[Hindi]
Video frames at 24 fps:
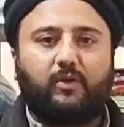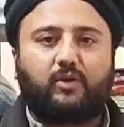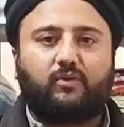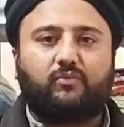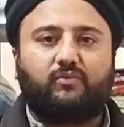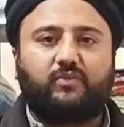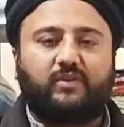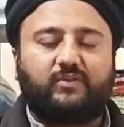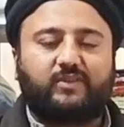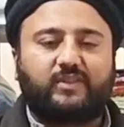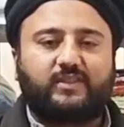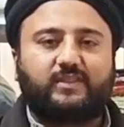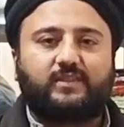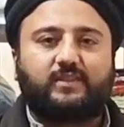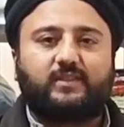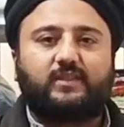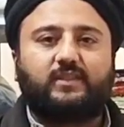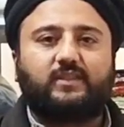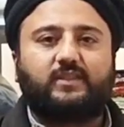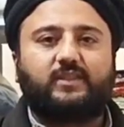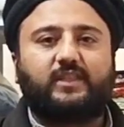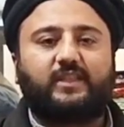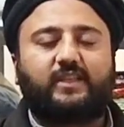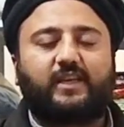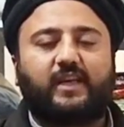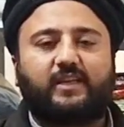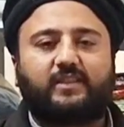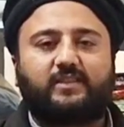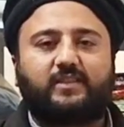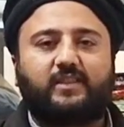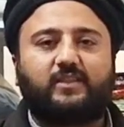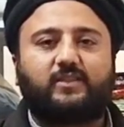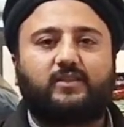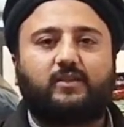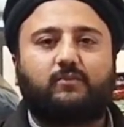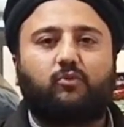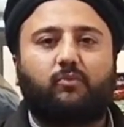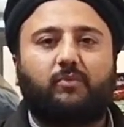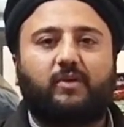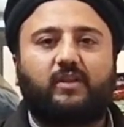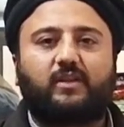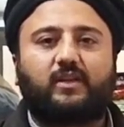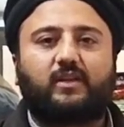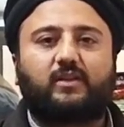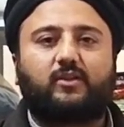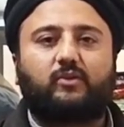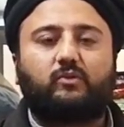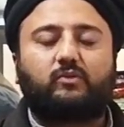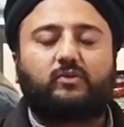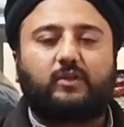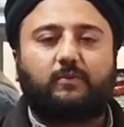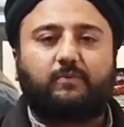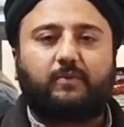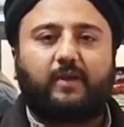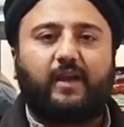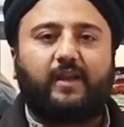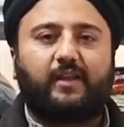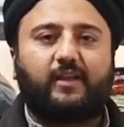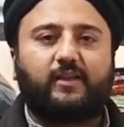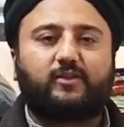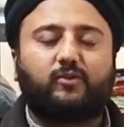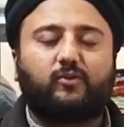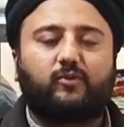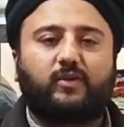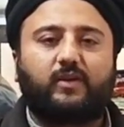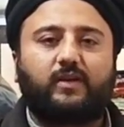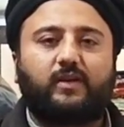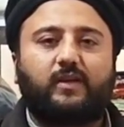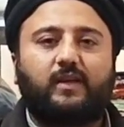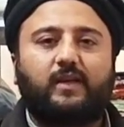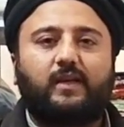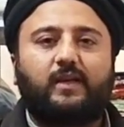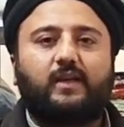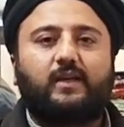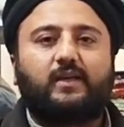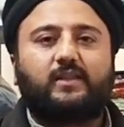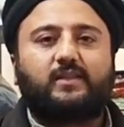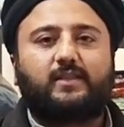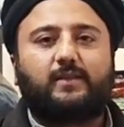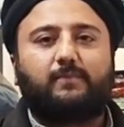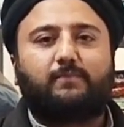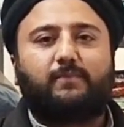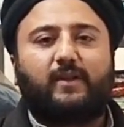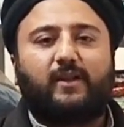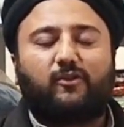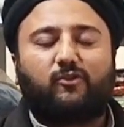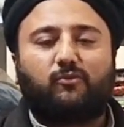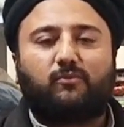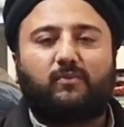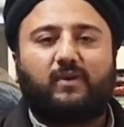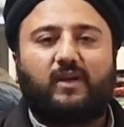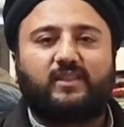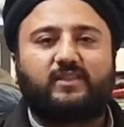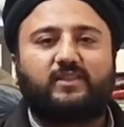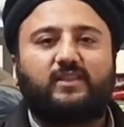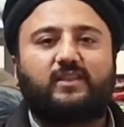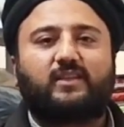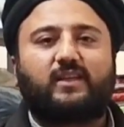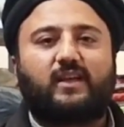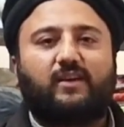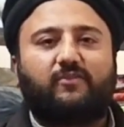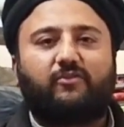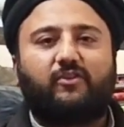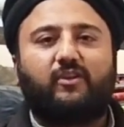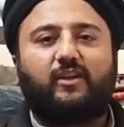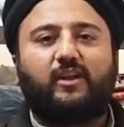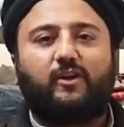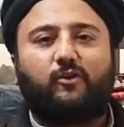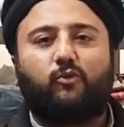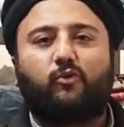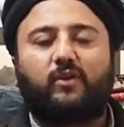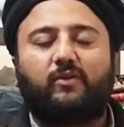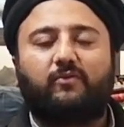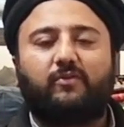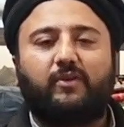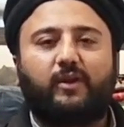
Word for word: वालेकुम व्यूवर्स जी कैसे हैं सब उम्मीद करता हूँ सब खैरियत से होंगे जी पहले तो माजरत काफ़ी लेट होगी